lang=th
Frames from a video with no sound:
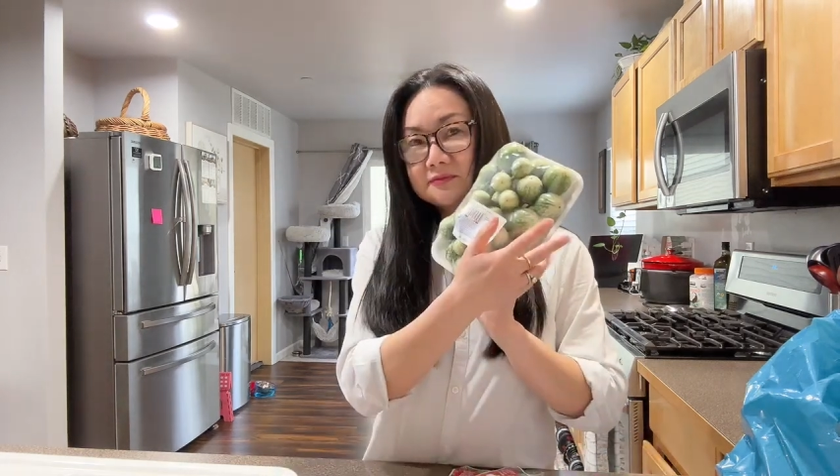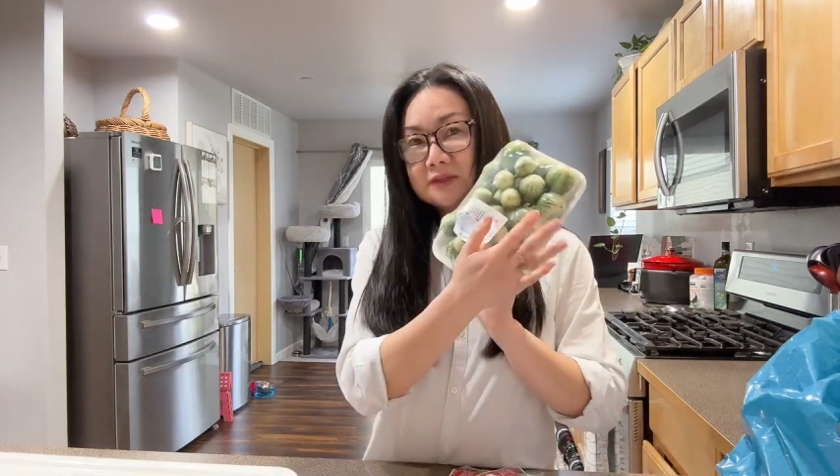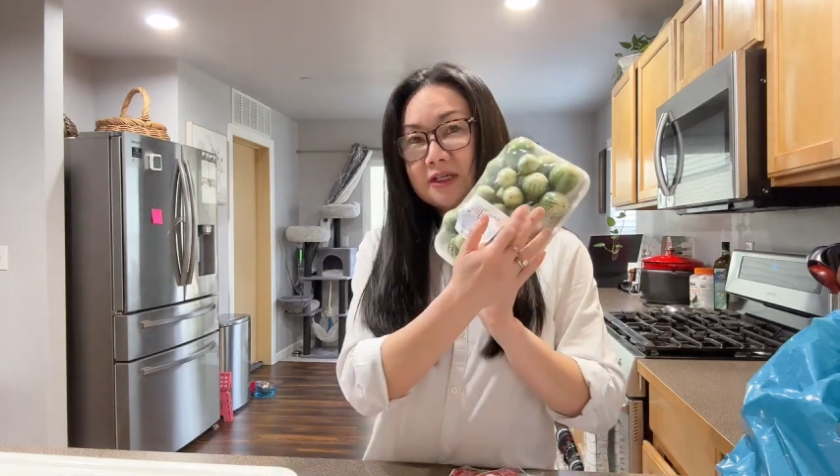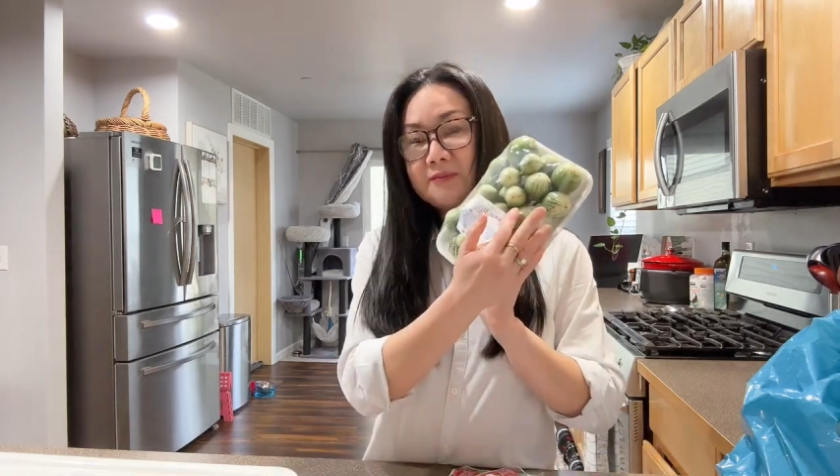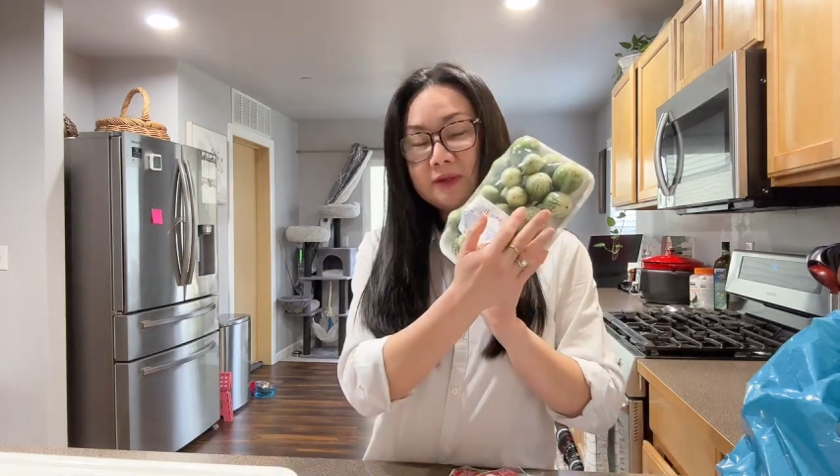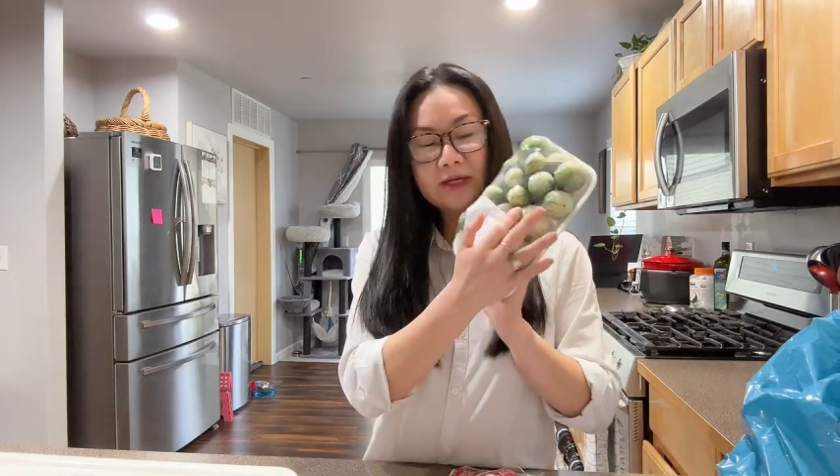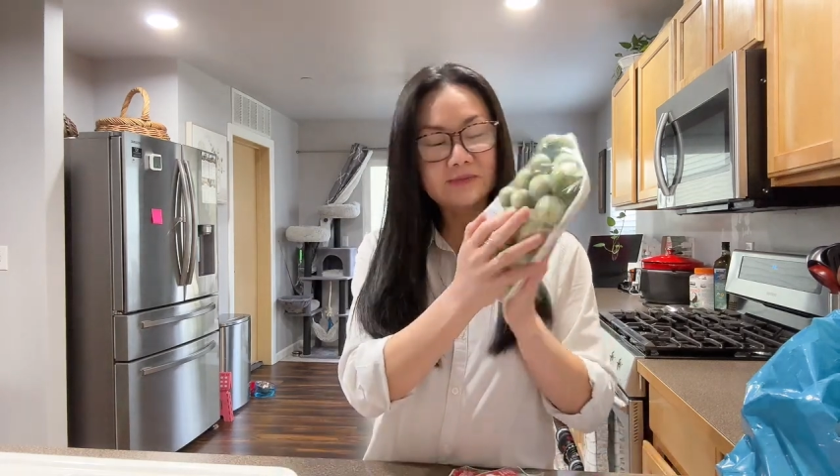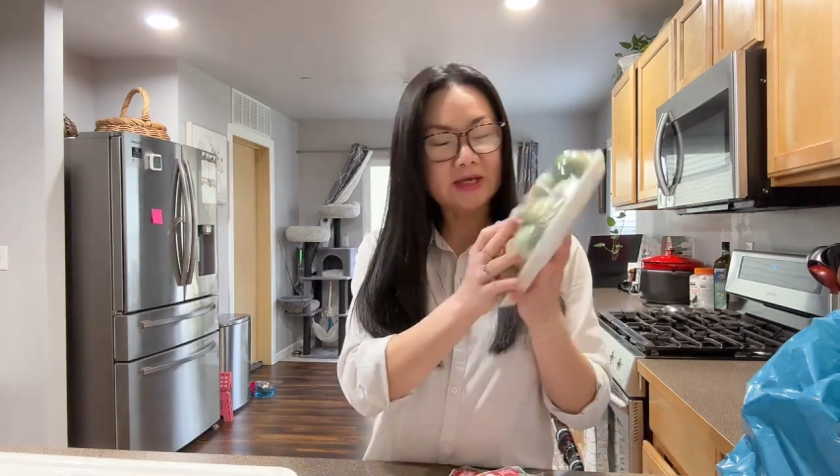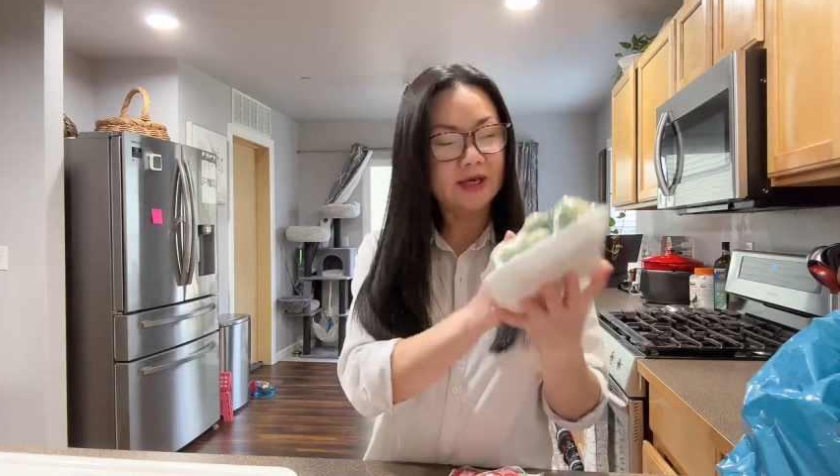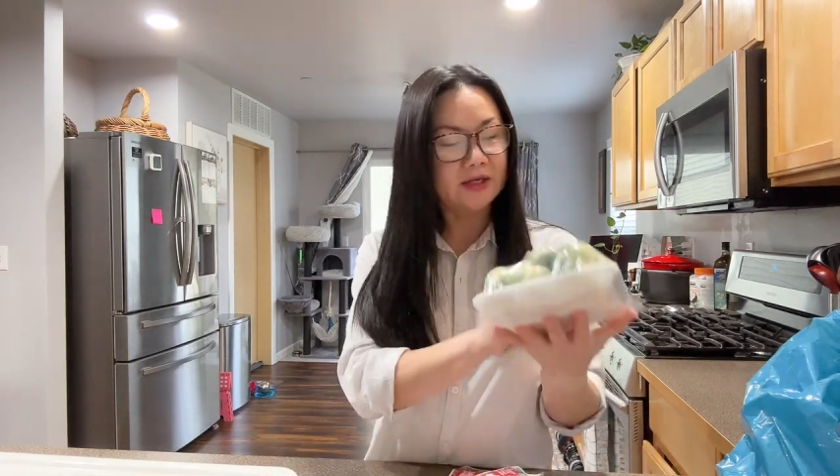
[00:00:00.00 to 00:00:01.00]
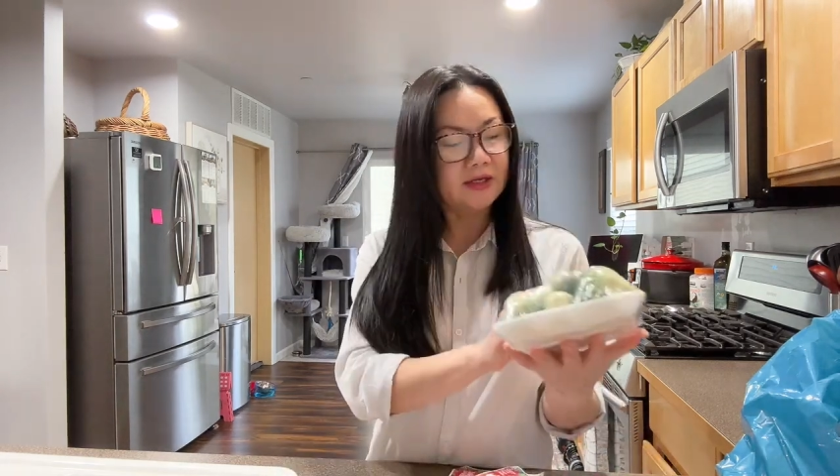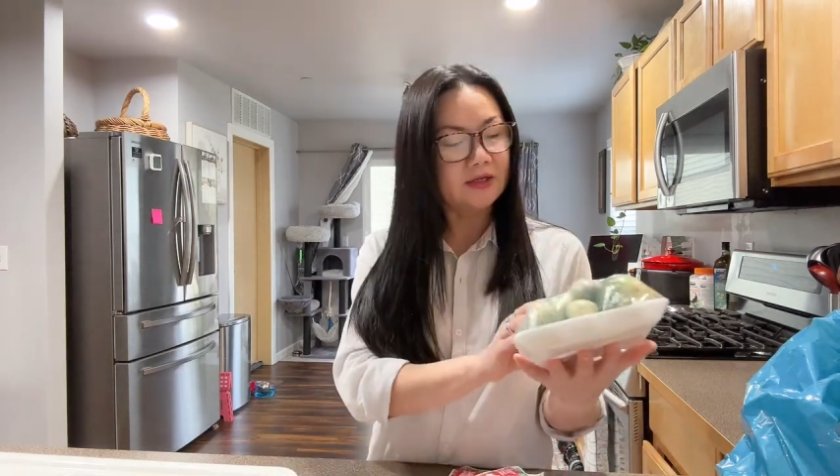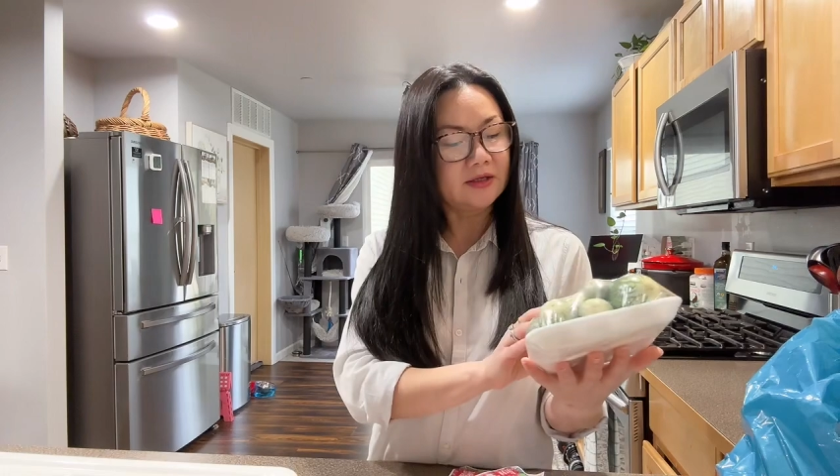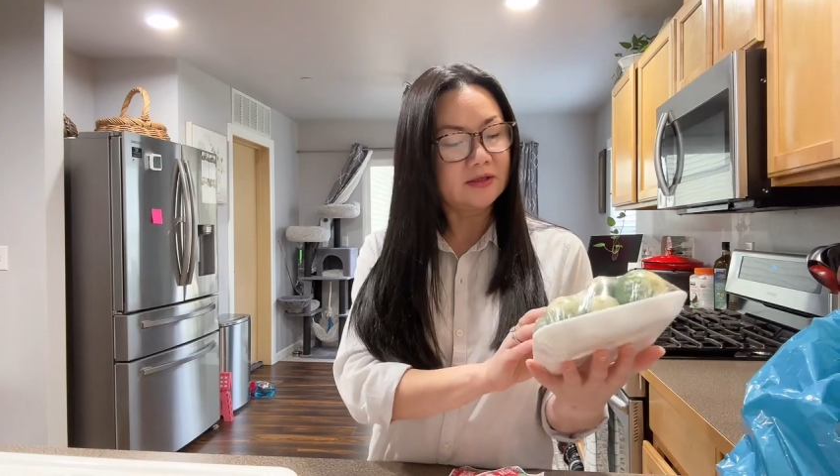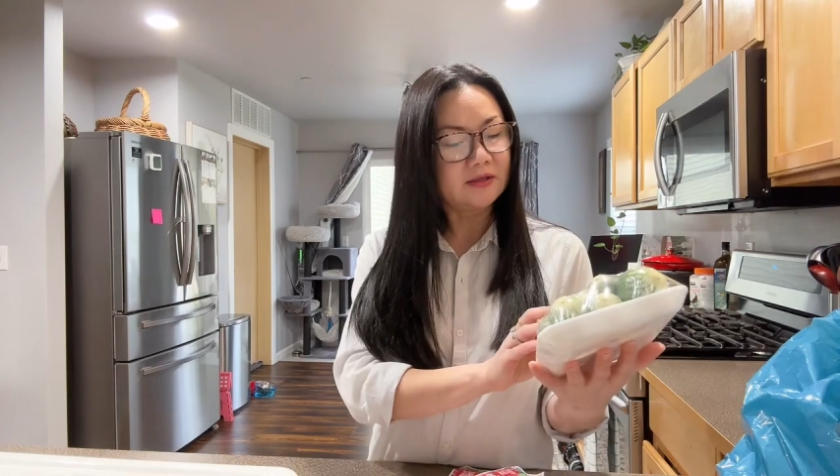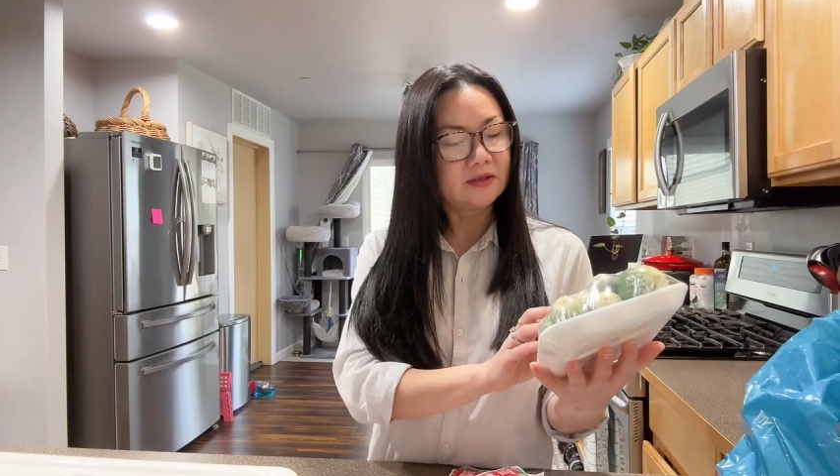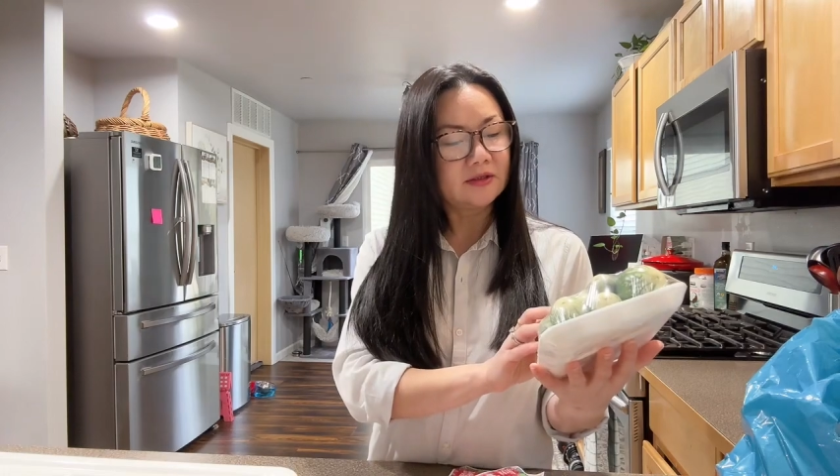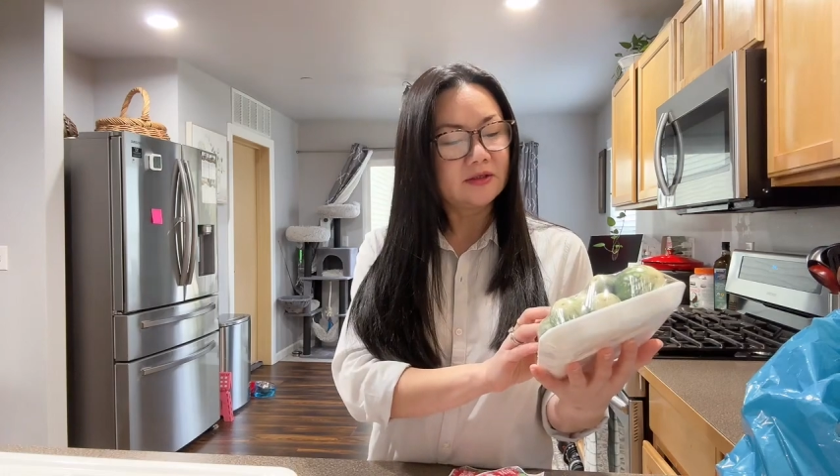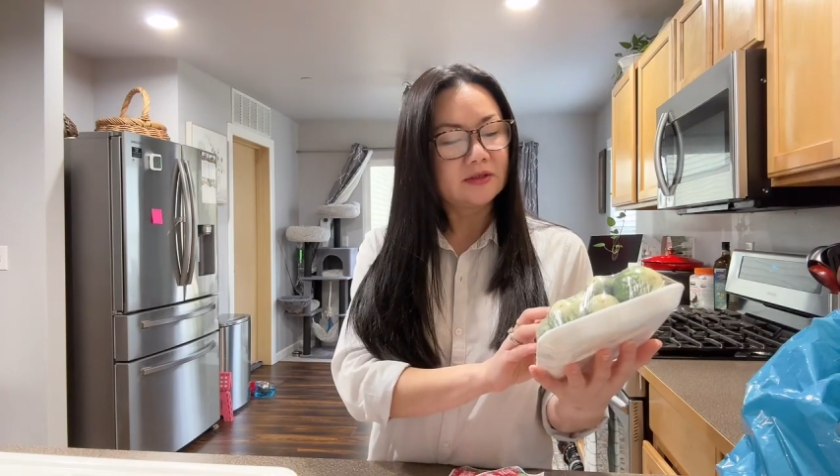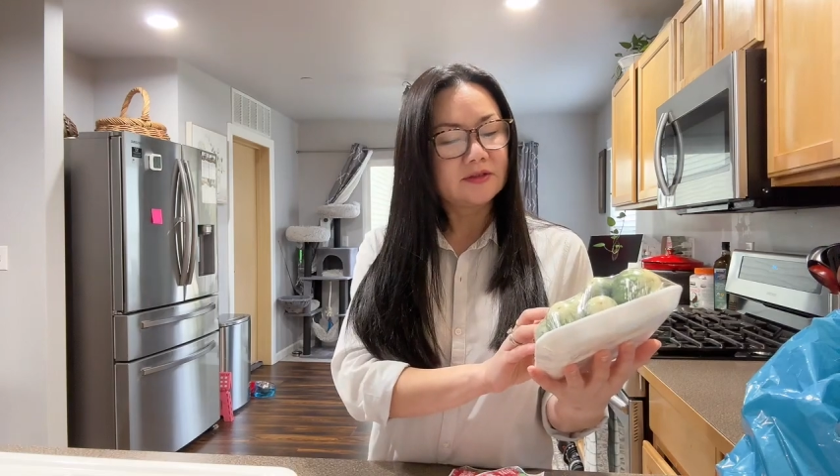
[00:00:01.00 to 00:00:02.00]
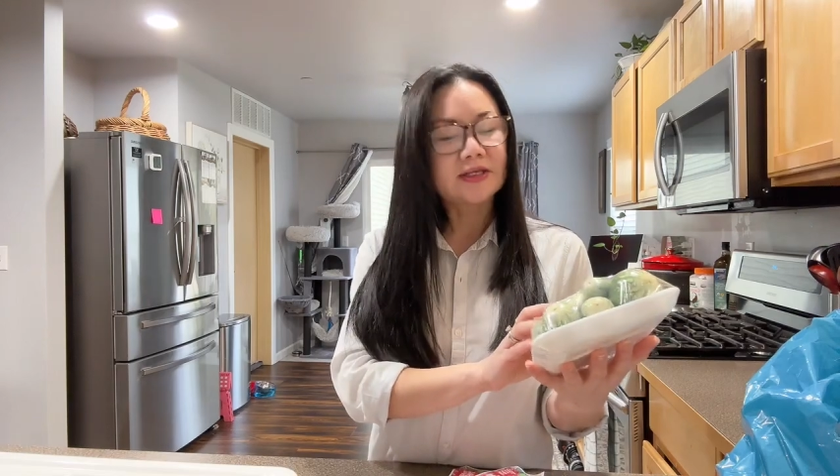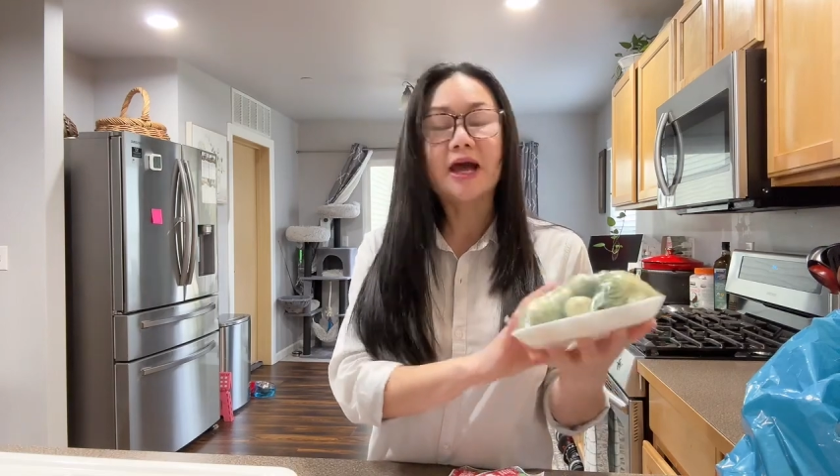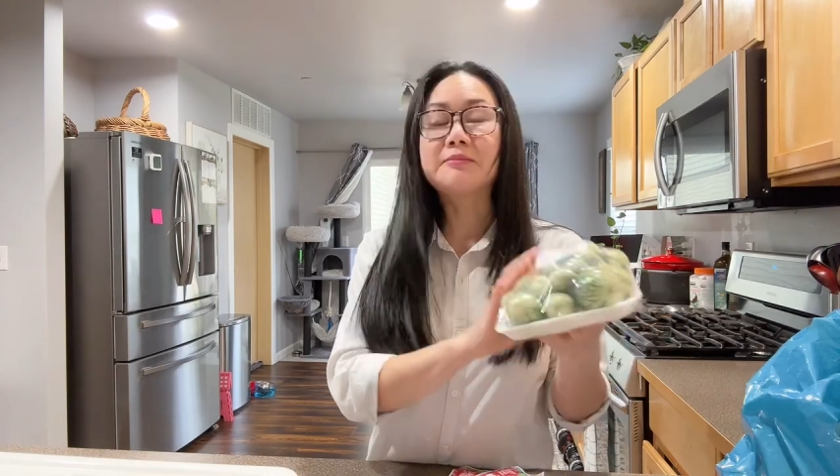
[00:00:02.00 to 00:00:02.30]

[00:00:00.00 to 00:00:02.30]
อันนี้ประทับใจอันนี้สา